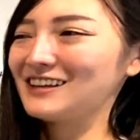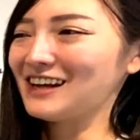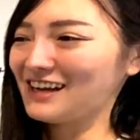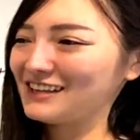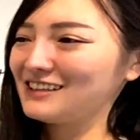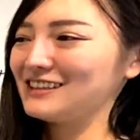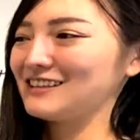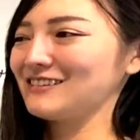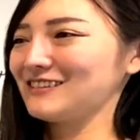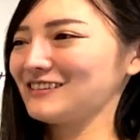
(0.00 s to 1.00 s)
はい、
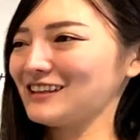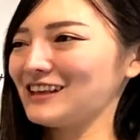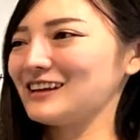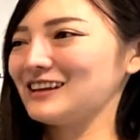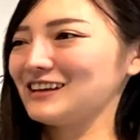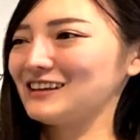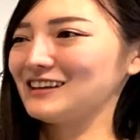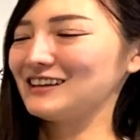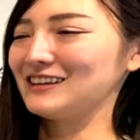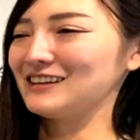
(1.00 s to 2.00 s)
ということで
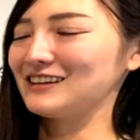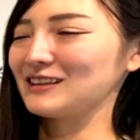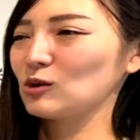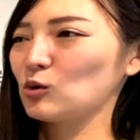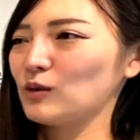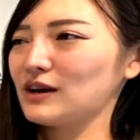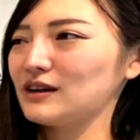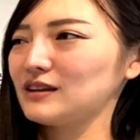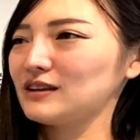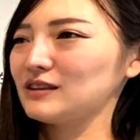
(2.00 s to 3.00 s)
ね、今日は
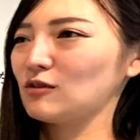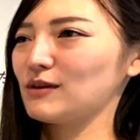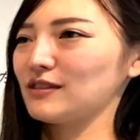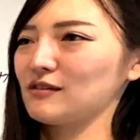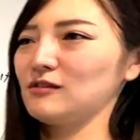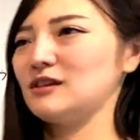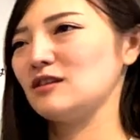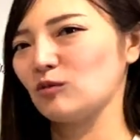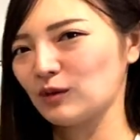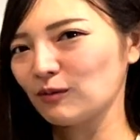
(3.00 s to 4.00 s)
ひとまず以
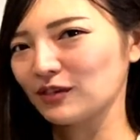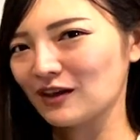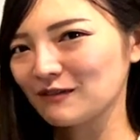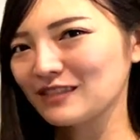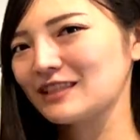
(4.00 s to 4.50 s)
上でございます。